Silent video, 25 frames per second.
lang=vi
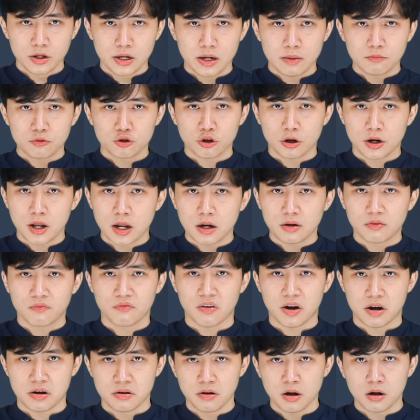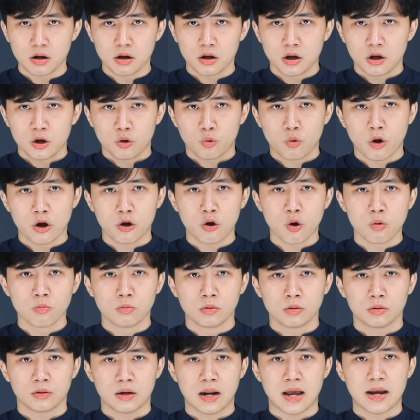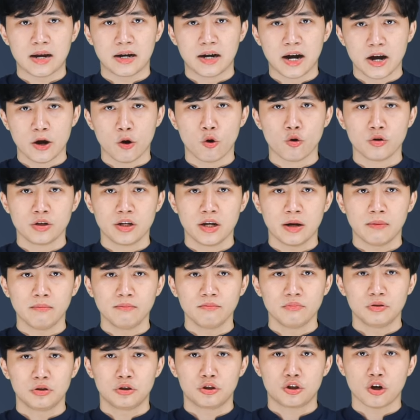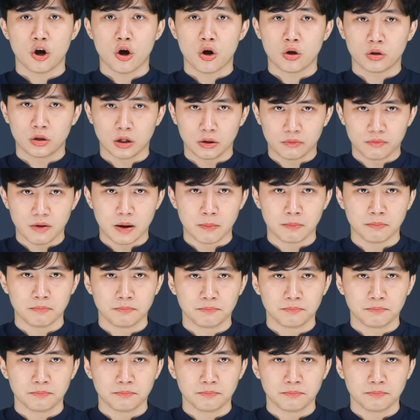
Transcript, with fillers: nhiễm cho đất và nước, cuối cùng lại gây ô nhiễm cho thực phẩm.